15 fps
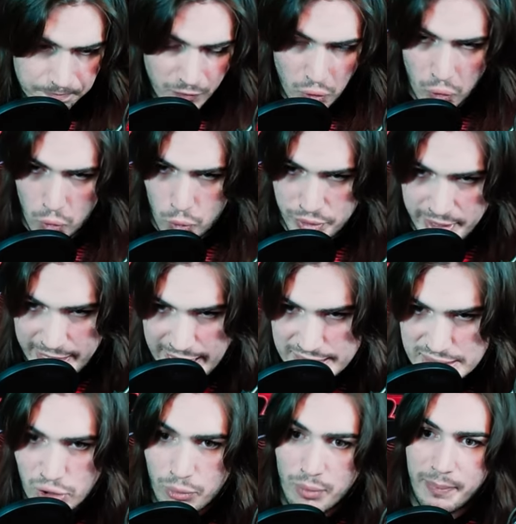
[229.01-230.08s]
con l'Udinese,
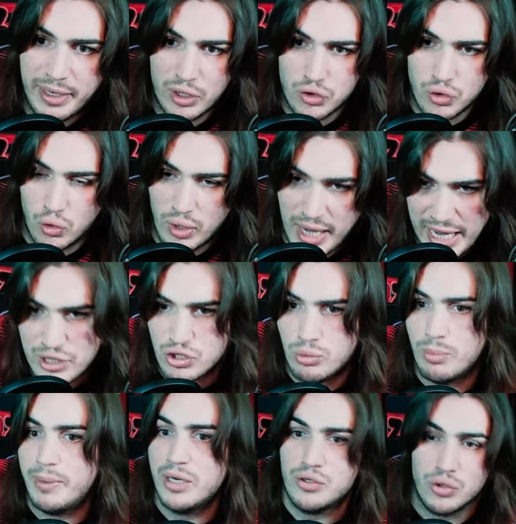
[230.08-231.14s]
dopo il pareggio con Lecce, dopo il
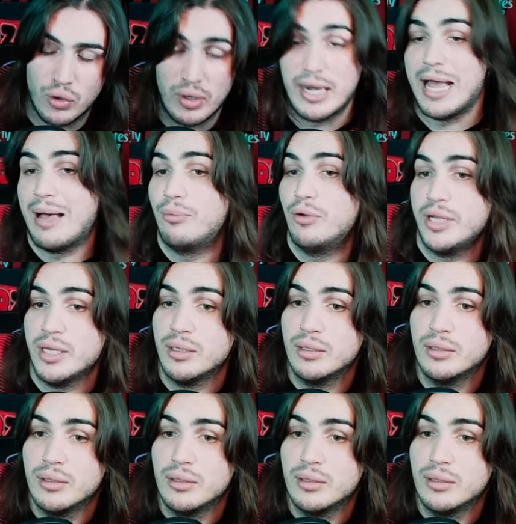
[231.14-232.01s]
pareggio con Napoli.